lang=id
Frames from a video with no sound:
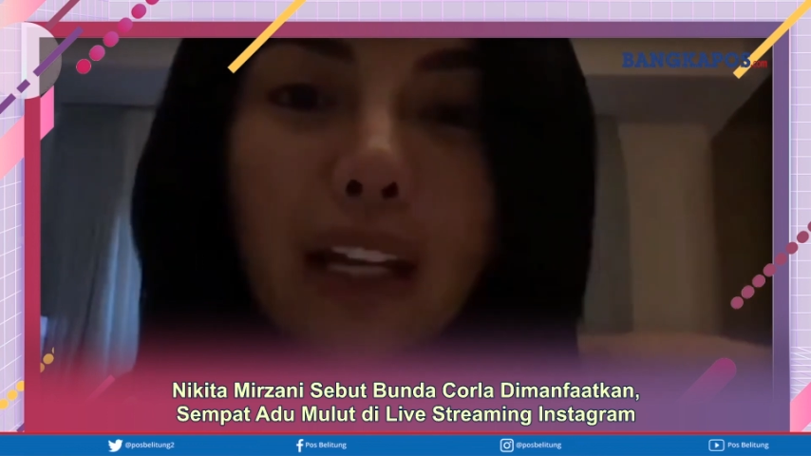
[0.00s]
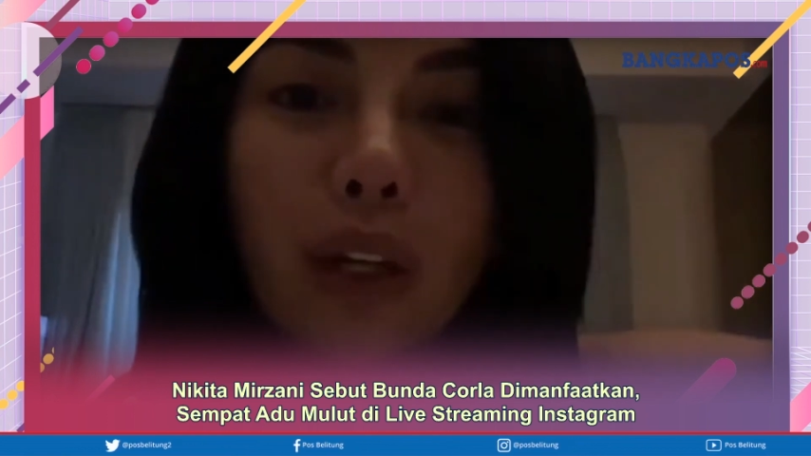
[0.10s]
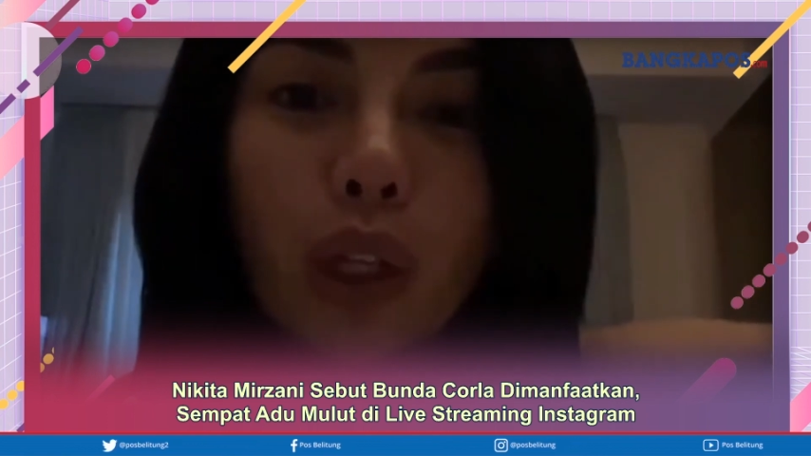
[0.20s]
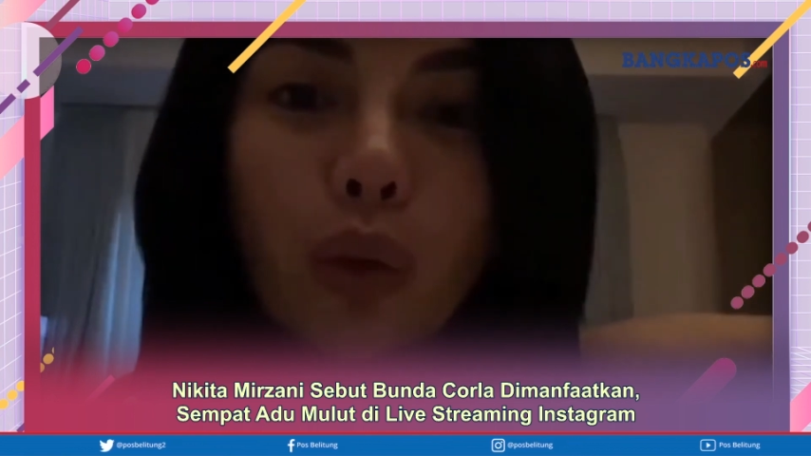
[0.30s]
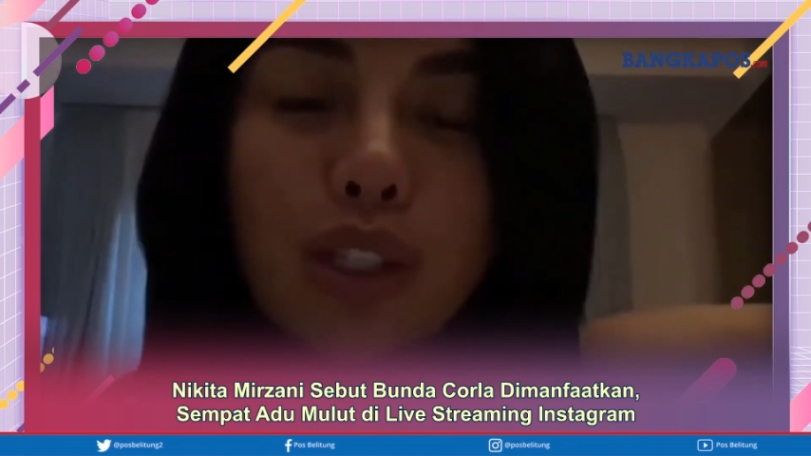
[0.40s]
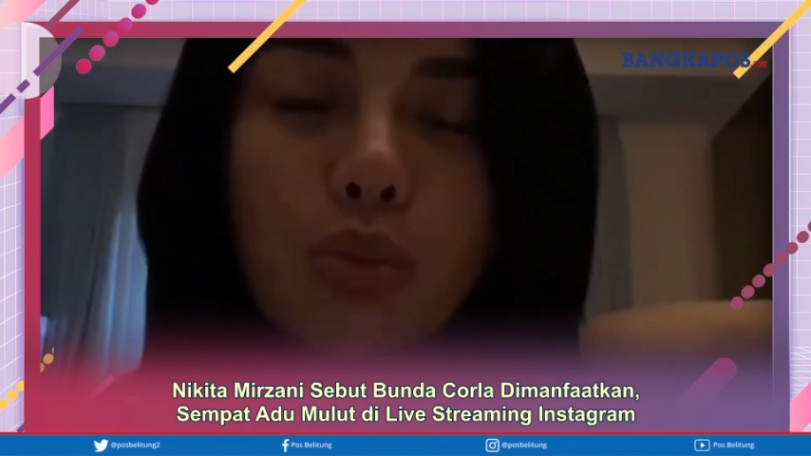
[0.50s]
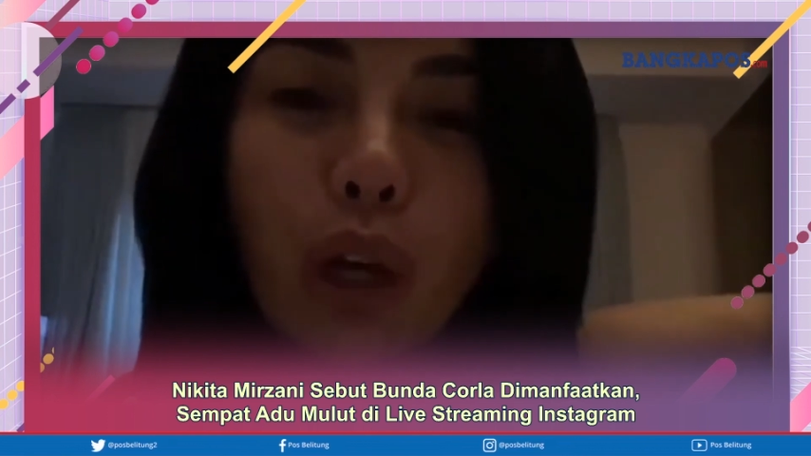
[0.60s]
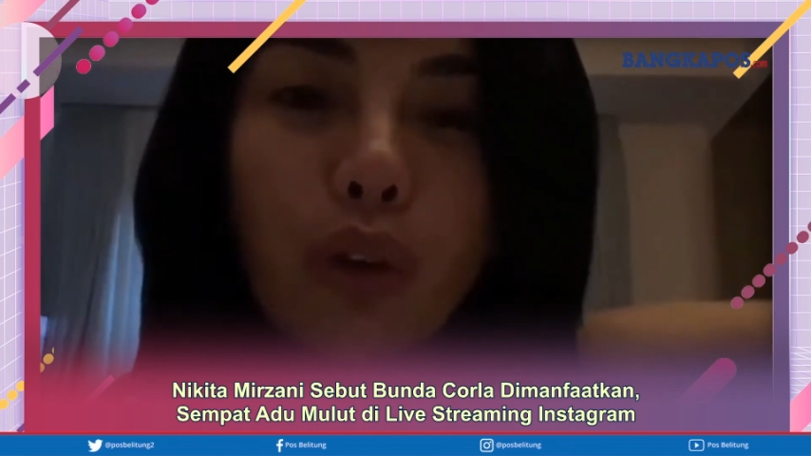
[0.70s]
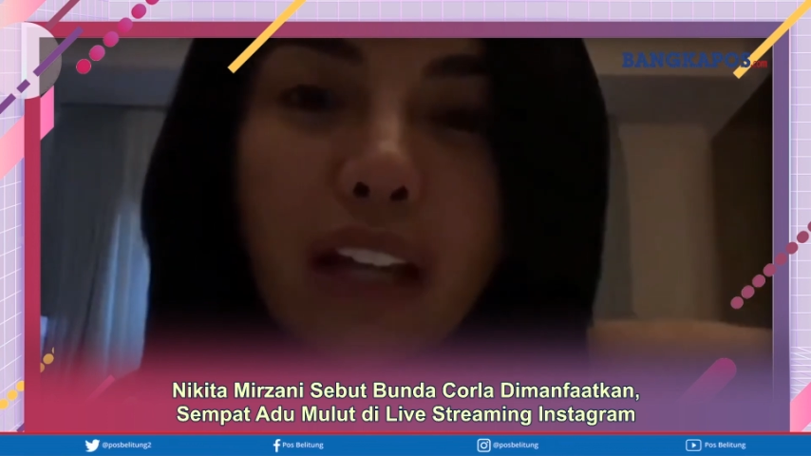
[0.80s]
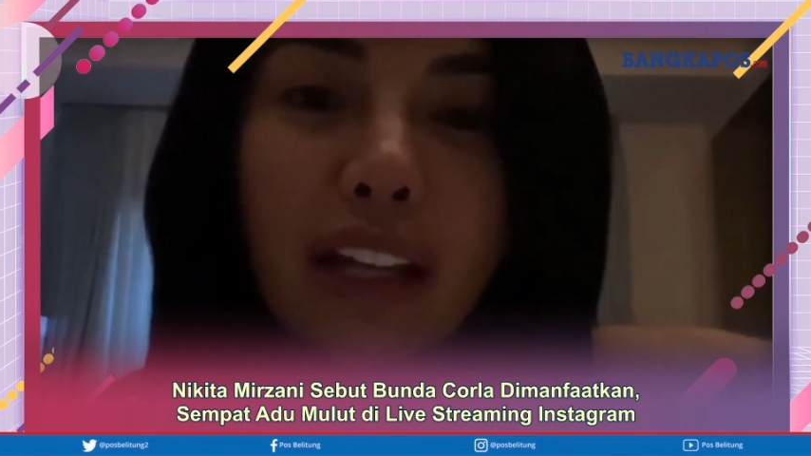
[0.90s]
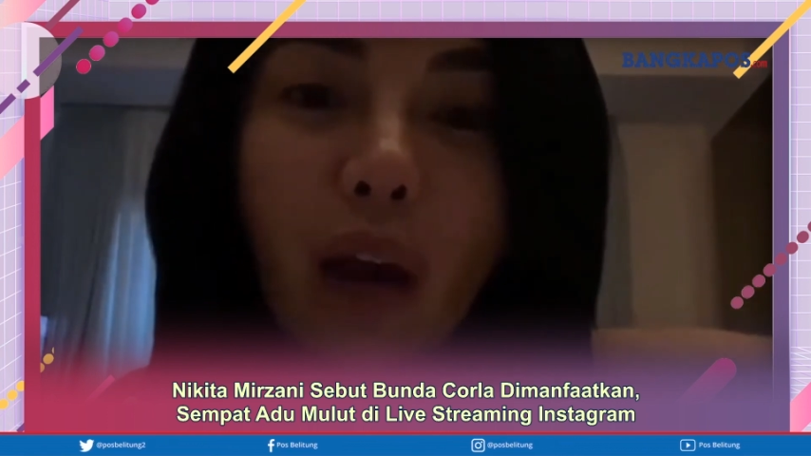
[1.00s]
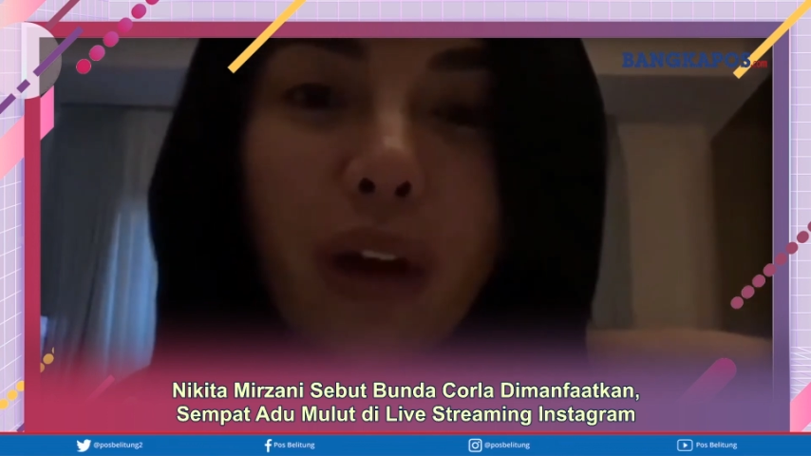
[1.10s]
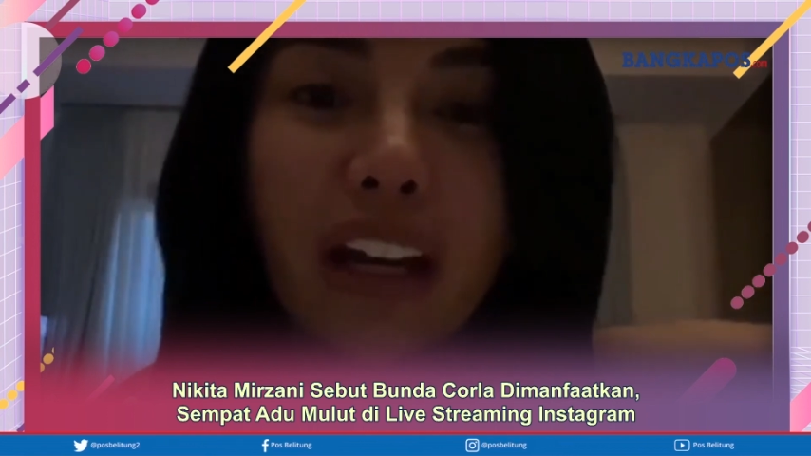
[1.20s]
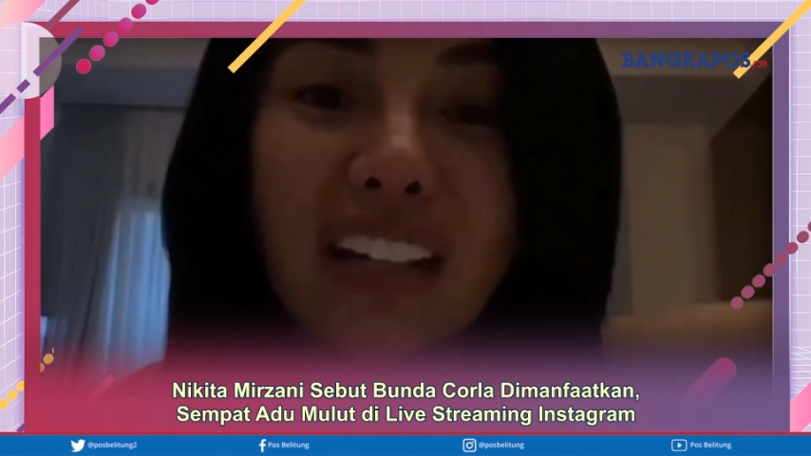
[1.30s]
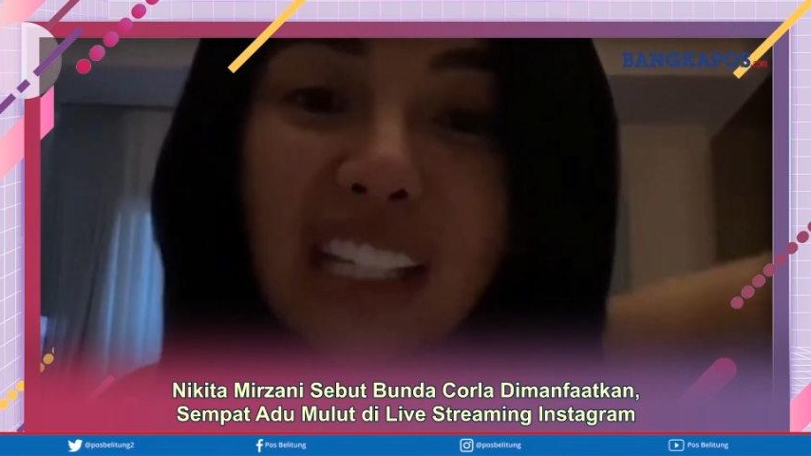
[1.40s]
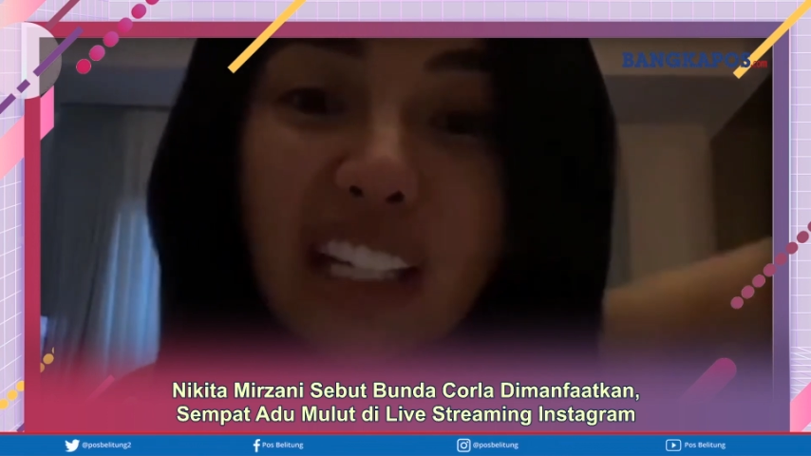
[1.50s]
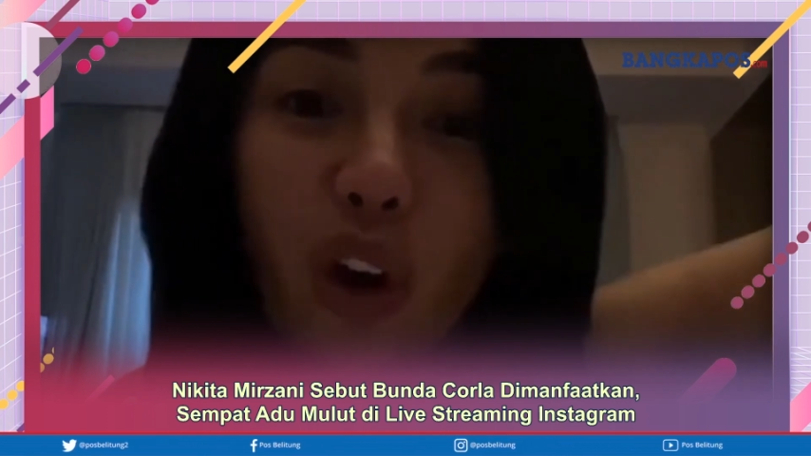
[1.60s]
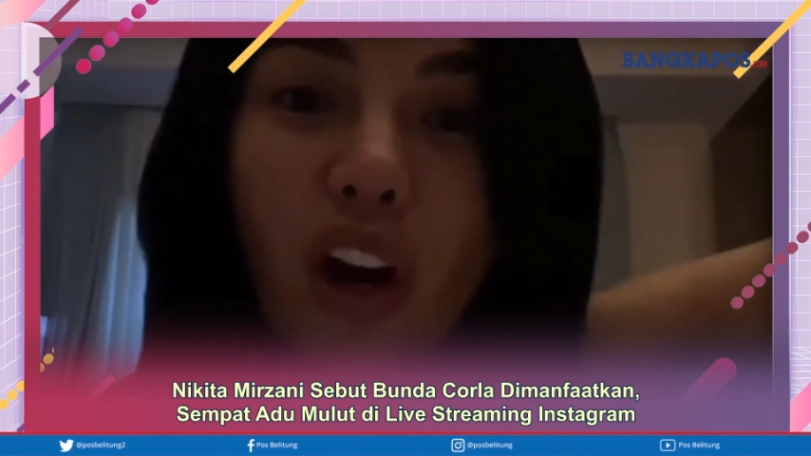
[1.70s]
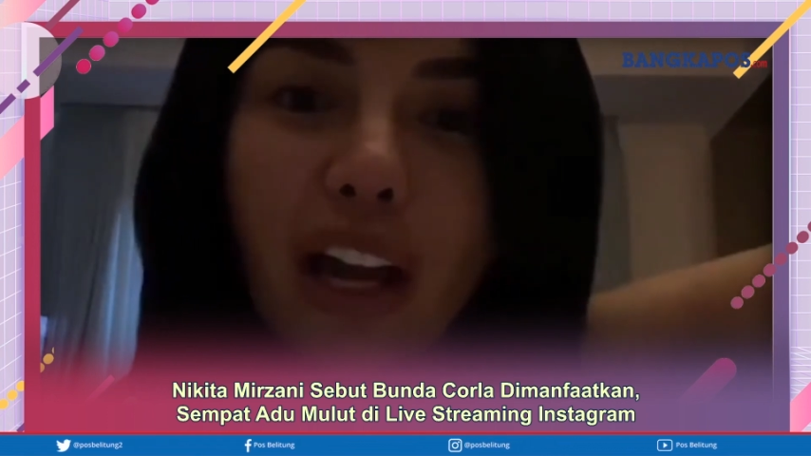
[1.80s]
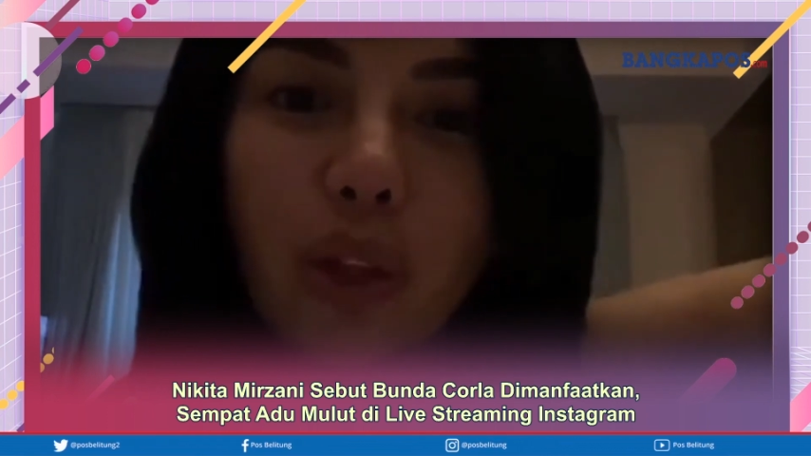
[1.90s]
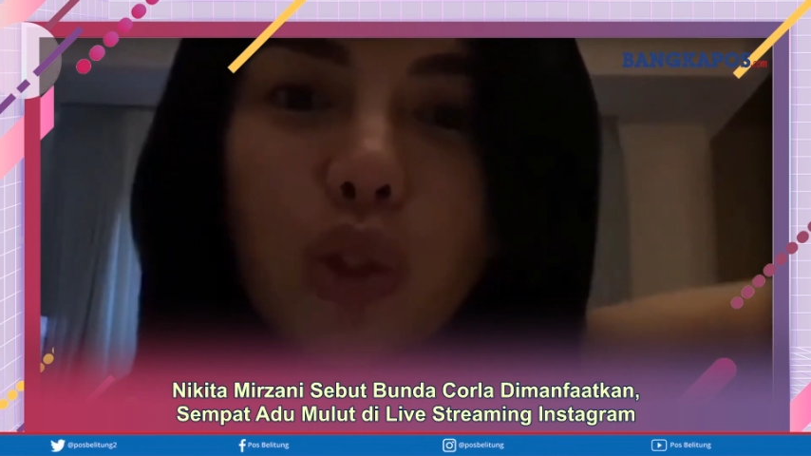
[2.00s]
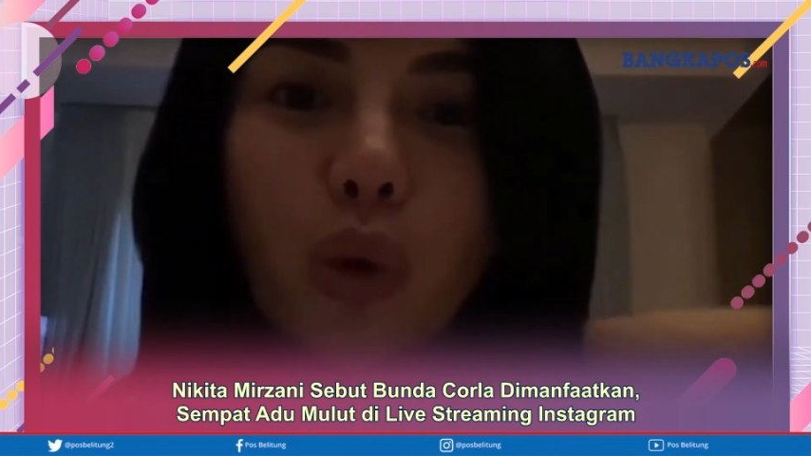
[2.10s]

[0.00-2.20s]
tawaran pekerjaan dari selebgram